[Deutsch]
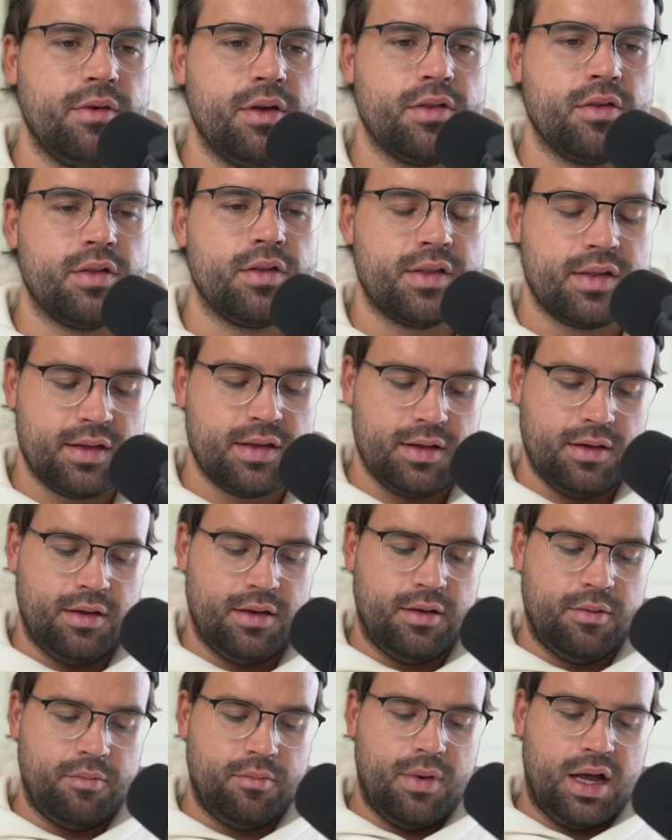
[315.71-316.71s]
weil sonst
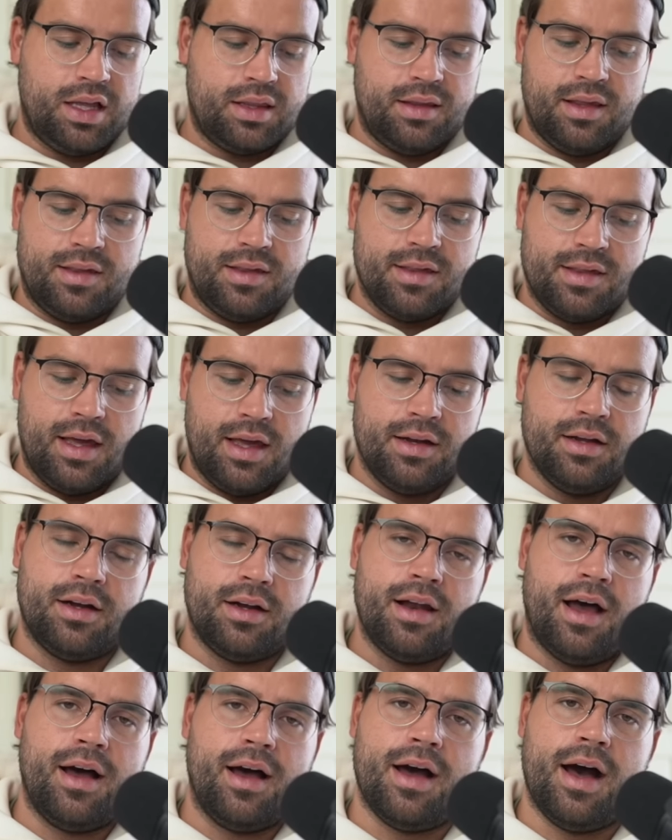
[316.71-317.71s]
äh, macht, das ist ja eine
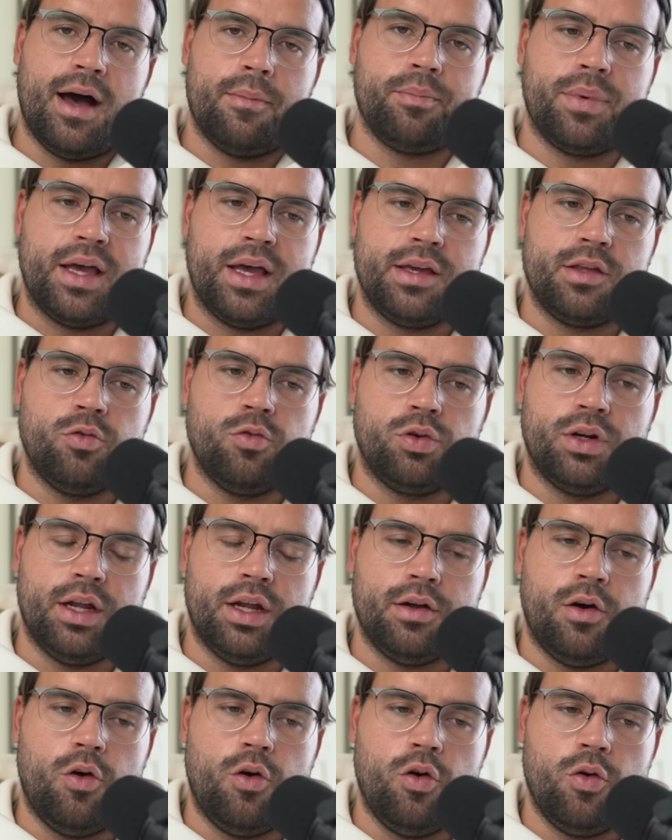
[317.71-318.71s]
klare Abrechnung
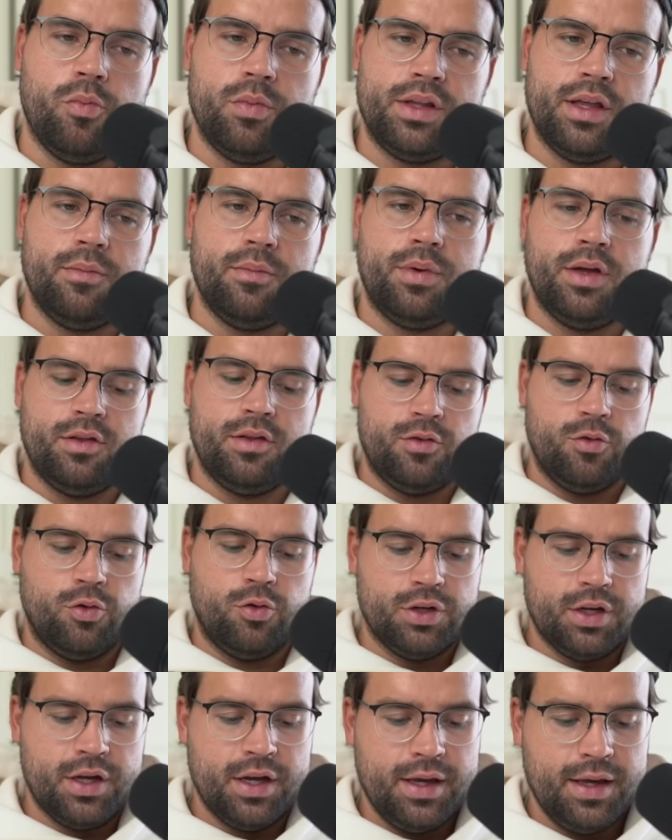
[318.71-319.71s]
dann auch mit der
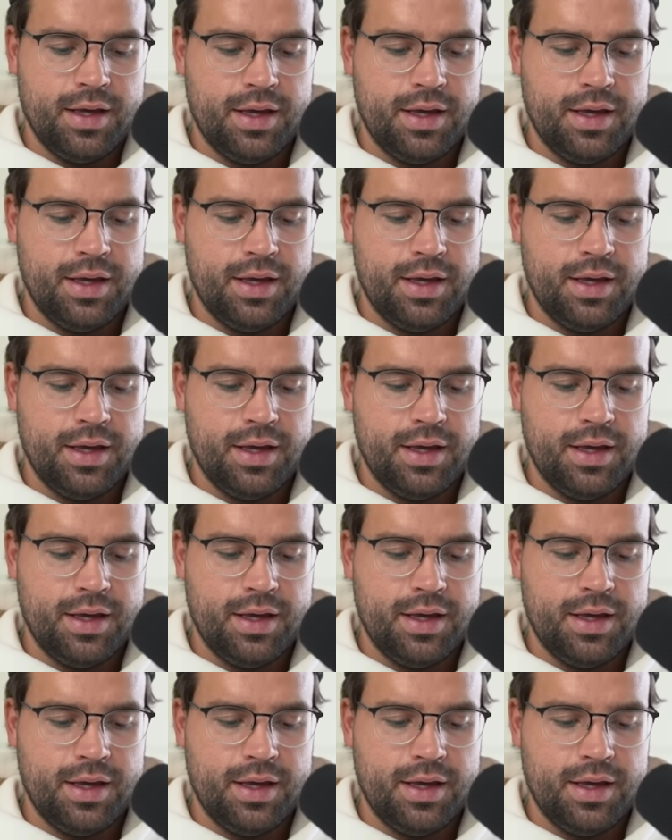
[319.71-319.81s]
Person.